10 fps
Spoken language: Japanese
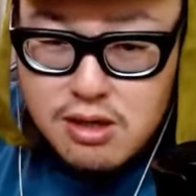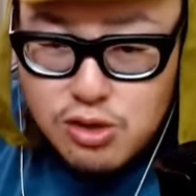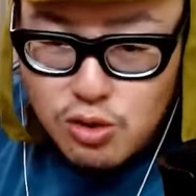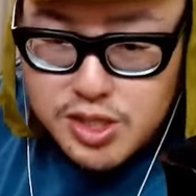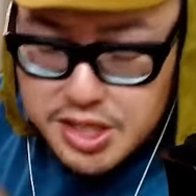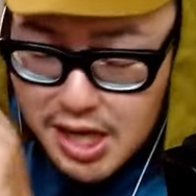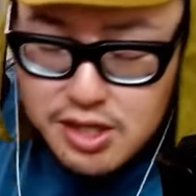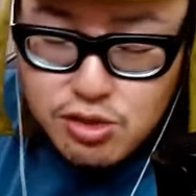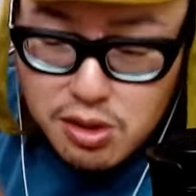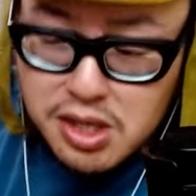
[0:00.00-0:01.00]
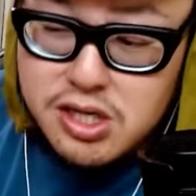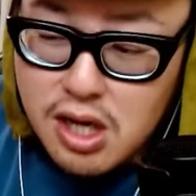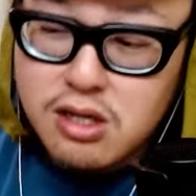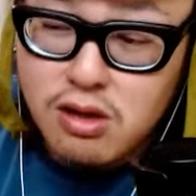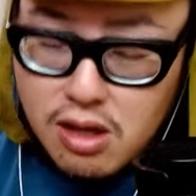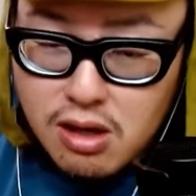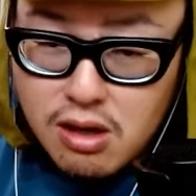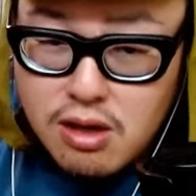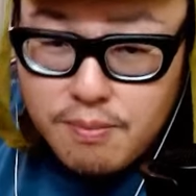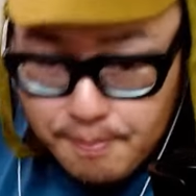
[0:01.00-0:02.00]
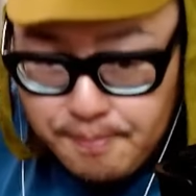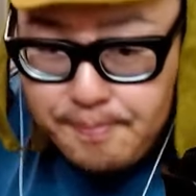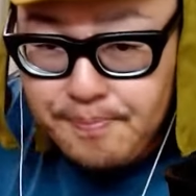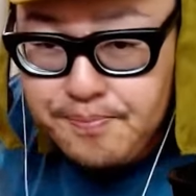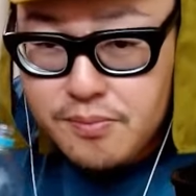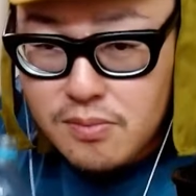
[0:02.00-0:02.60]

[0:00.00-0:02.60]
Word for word: そう、嫌いって言ってるわけじゃないんだよね。うん。